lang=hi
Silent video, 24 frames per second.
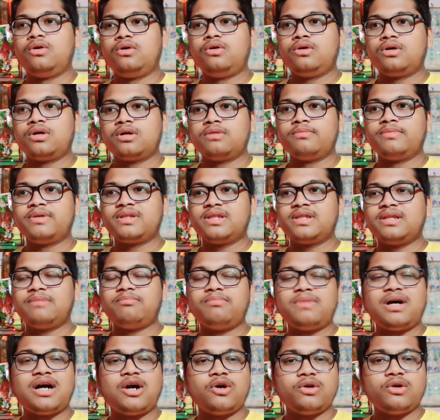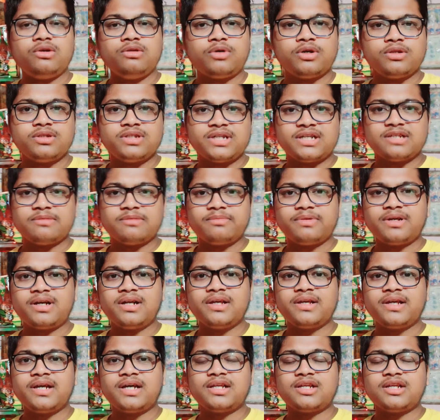और मतलब माहौल ही बहुत ज़्यादा बिगड़
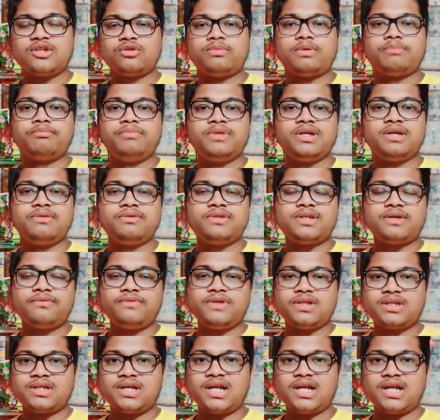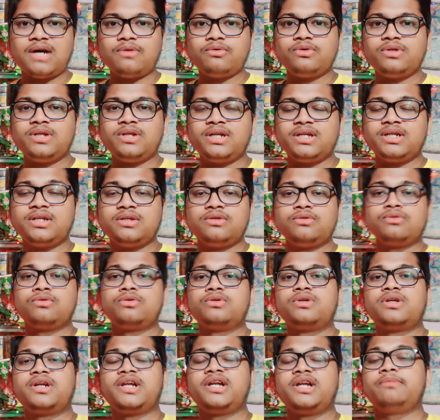गया था तो मम्मी की भी तबीयत ख़राब होने लगी उनको
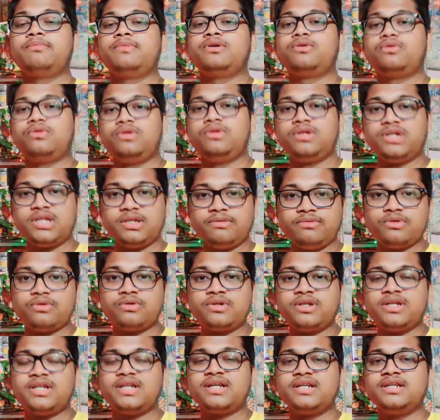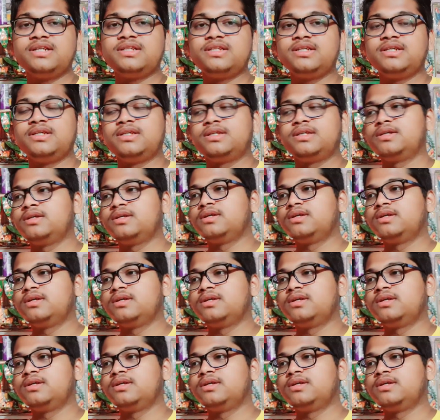ट्रेन में उल्टी भी होने लगी थी